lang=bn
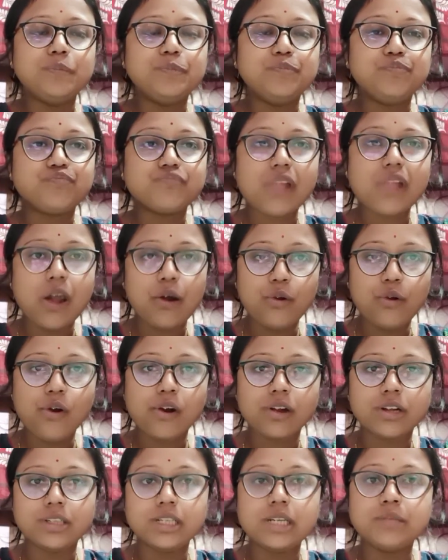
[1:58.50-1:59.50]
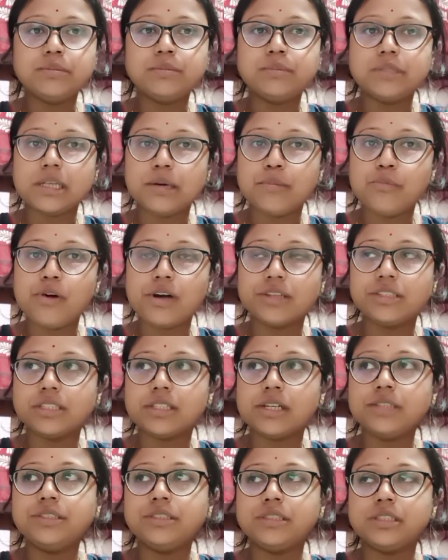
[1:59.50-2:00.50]
এগুলো খেয়ে আমি বেরাবো এক জায়গায়
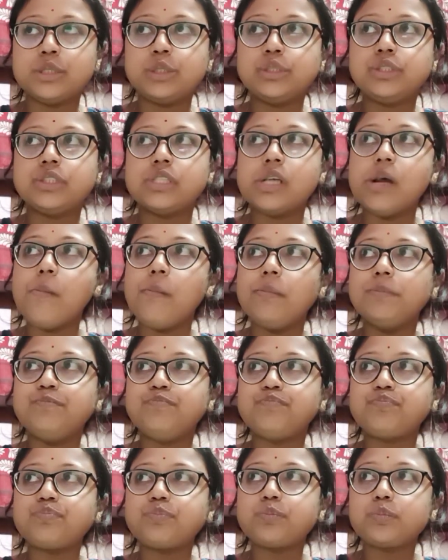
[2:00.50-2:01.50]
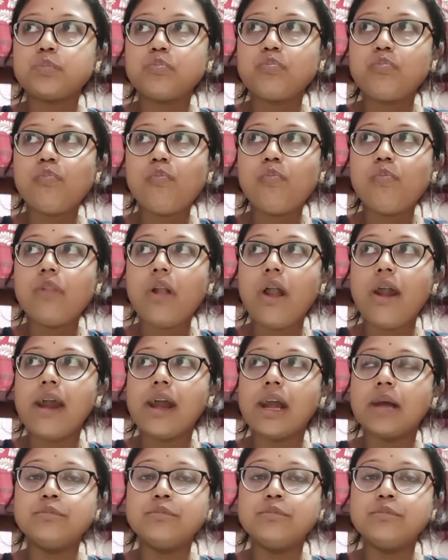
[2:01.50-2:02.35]
সেটা হচ্ছে আমি দুটো